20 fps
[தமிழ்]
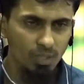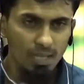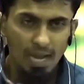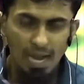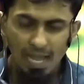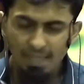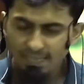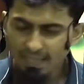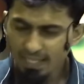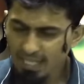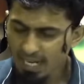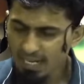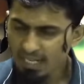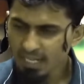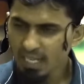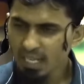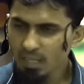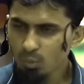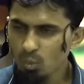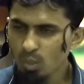அந்த
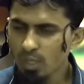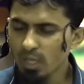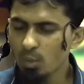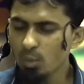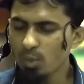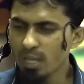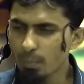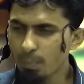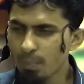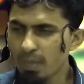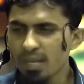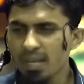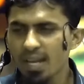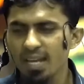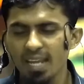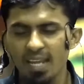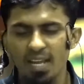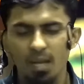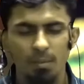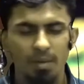கண்ணீர் துளிகளுடைய பின்னணியை
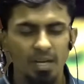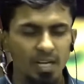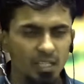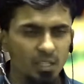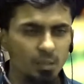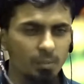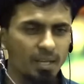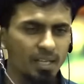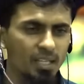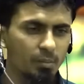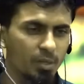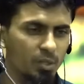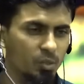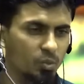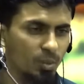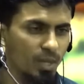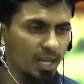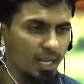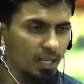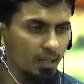நாம எடுத்து பார்த்தோம் என்று
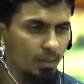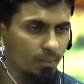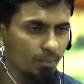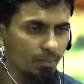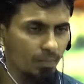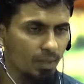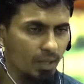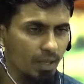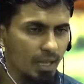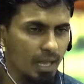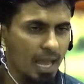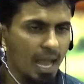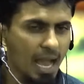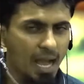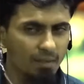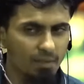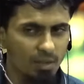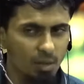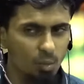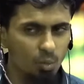சொன்னால்
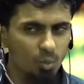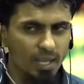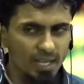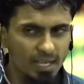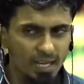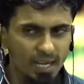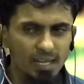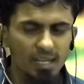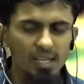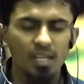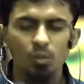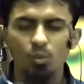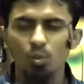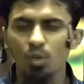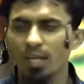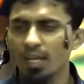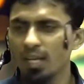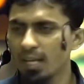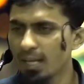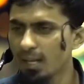அவர்களுடைய கண்ணீர் துளிகள்
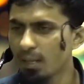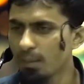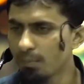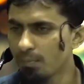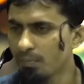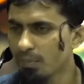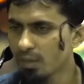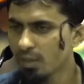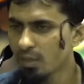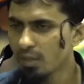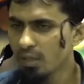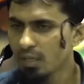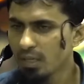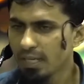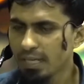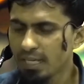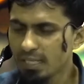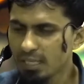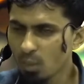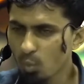எல்லாம்
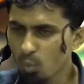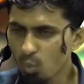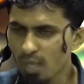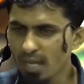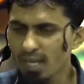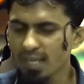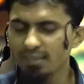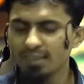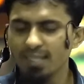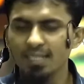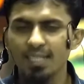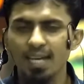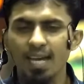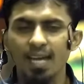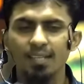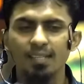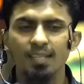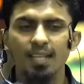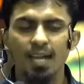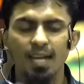இந்த உலகத்தை
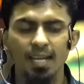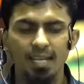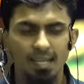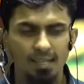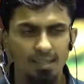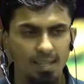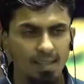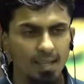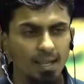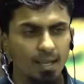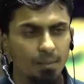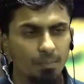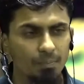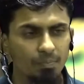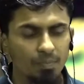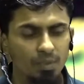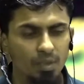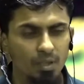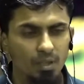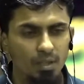சார்ந்ததாக இருந்ததா
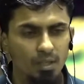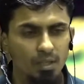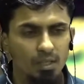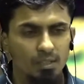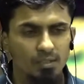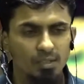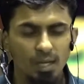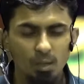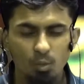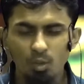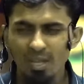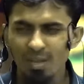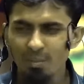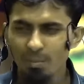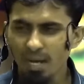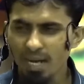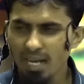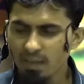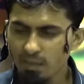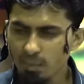தன்னுடைய
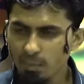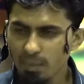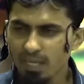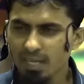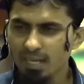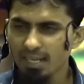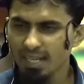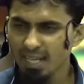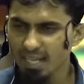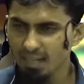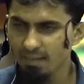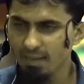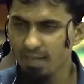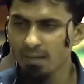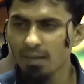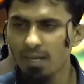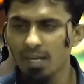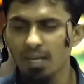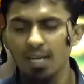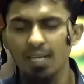மனைவி மக்களுக்காக வேண்டி
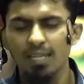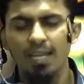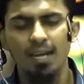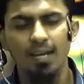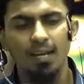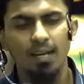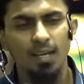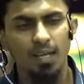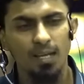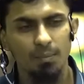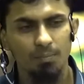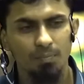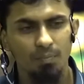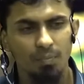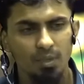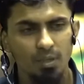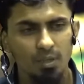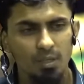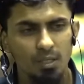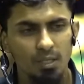அவர்கள் அழுதார்களா
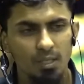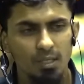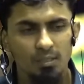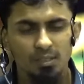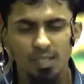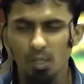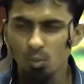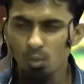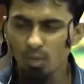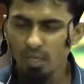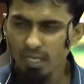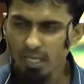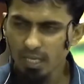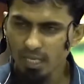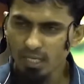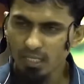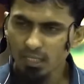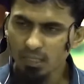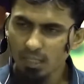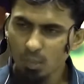தன்னுடைய
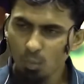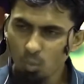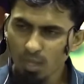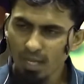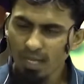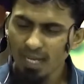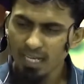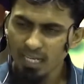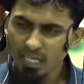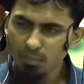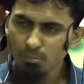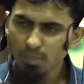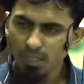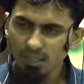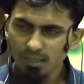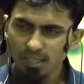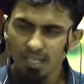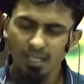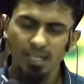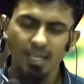இந்த உலக இன்பத்தை
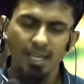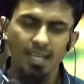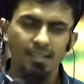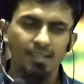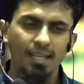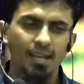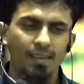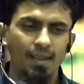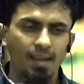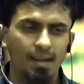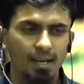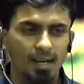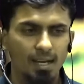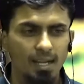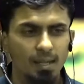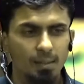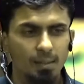நினைத்து அழுதார்களா